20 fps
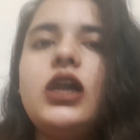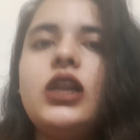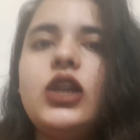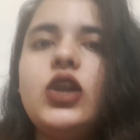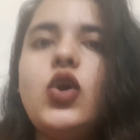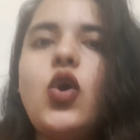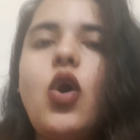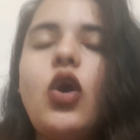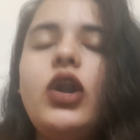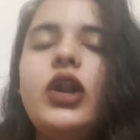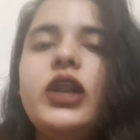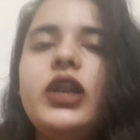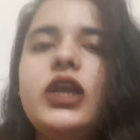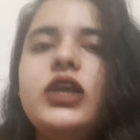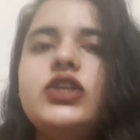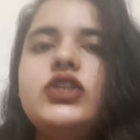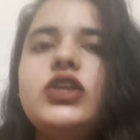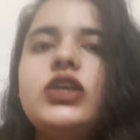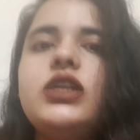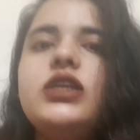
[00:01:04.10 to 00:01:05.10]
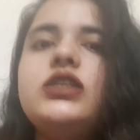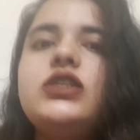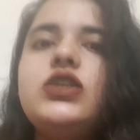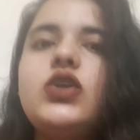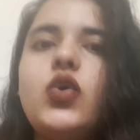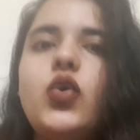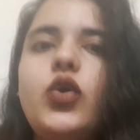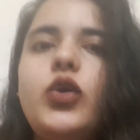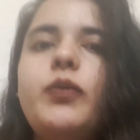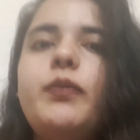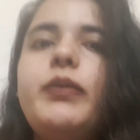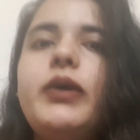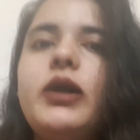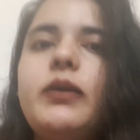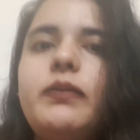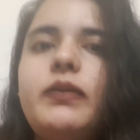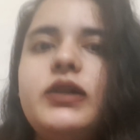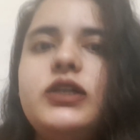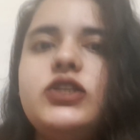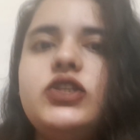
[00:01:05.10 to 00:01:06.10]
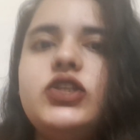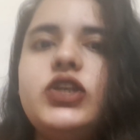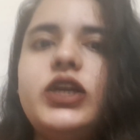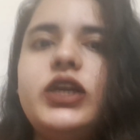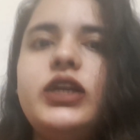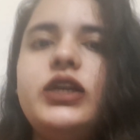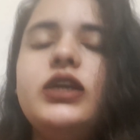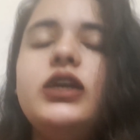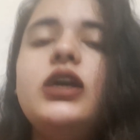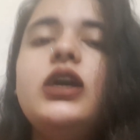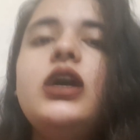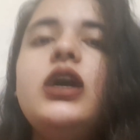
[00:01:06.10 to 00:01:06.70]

कलर कोऑर्डिनेशन इज़ गुड पर्पल शेड